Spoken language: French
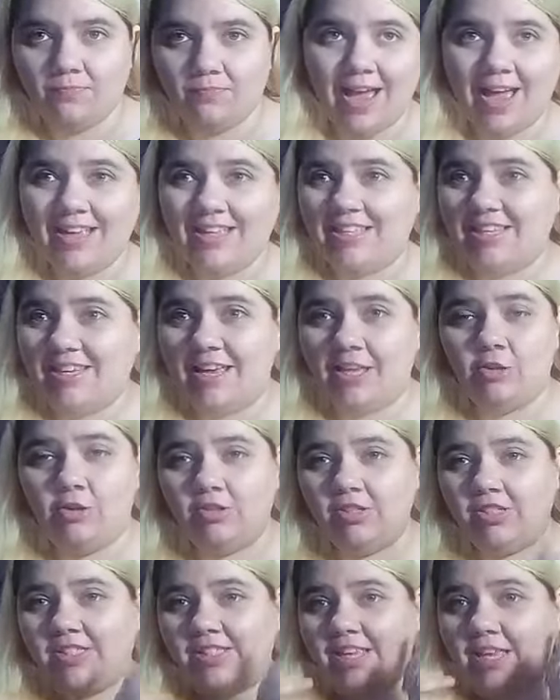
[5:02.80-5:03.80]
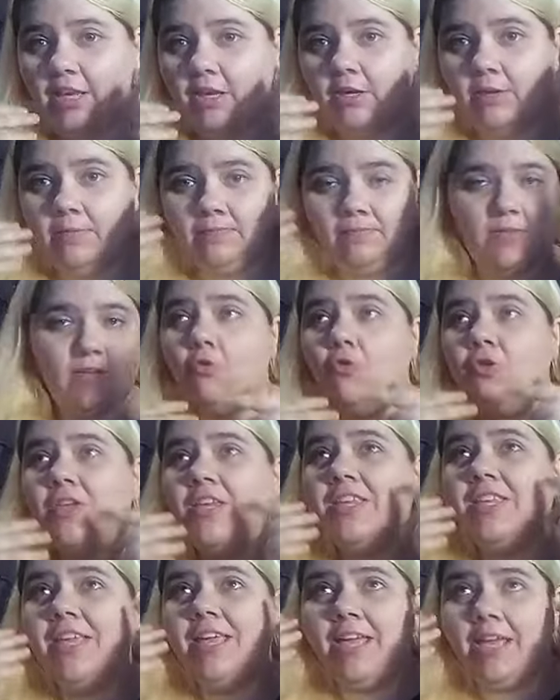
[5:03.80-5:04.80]
Un headcanon, c'est une
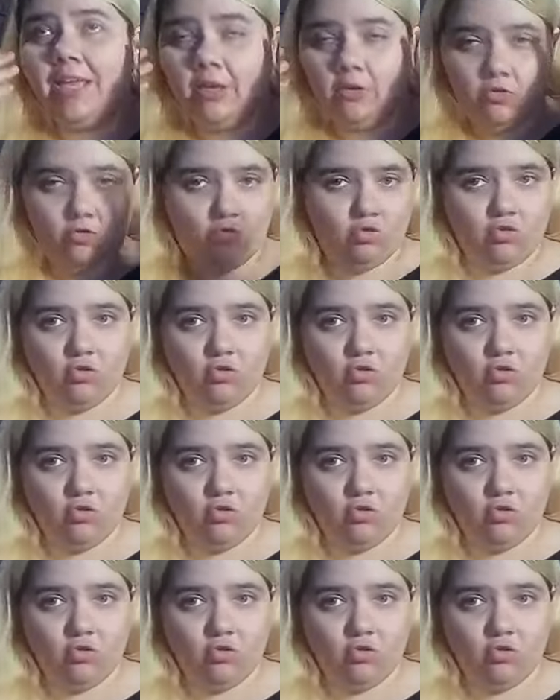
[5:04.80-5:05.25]
idée euh,